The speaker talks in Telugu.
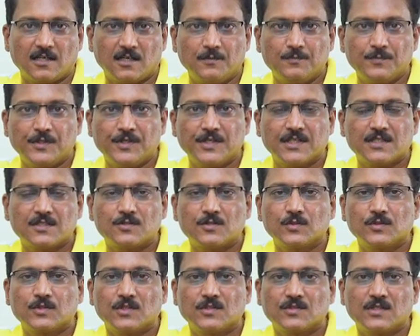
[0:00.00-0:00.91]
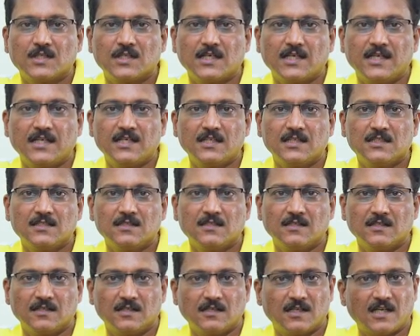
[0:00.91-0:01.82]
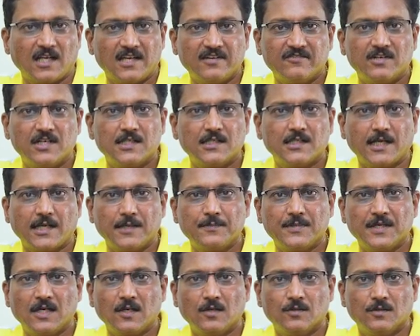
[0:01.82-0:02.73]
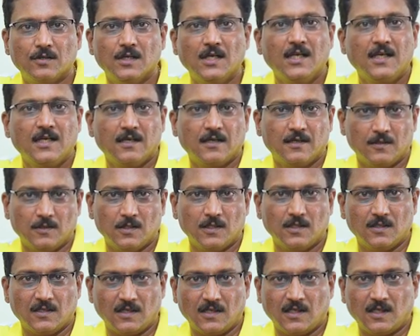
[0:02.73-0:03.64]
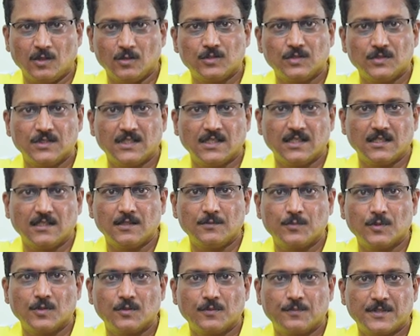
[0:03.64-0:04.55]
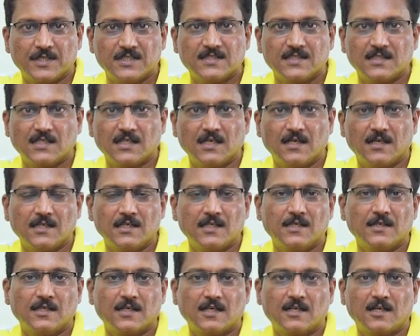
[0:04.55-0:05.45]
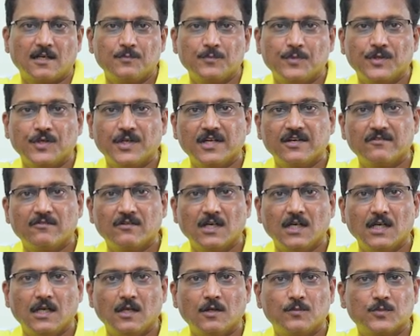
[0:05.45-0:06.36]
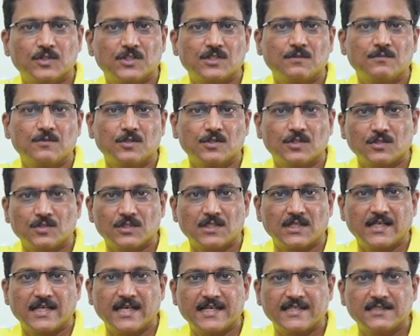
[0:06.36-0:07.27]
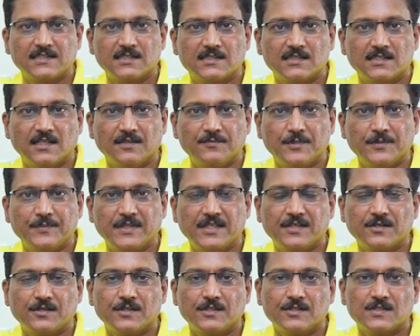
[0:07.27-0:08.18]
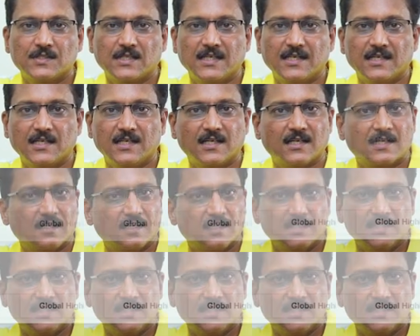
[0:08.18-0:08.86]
కంప్యూటెక్స్ టూ థౌజండ్ నైన్టీన్ టైవాన్ టైపేలో అవుతుంది కదా ఇప్పుడు ప్రజెంట్గా అంటే కంప్యూటింగ్ వరల్డ్లో మొత్తం కొత్త కొత్త గ్యాడ్జెట్స్ ఏమేమి ఇంట్రొడ్యూస్ అయినాయి అక్కడ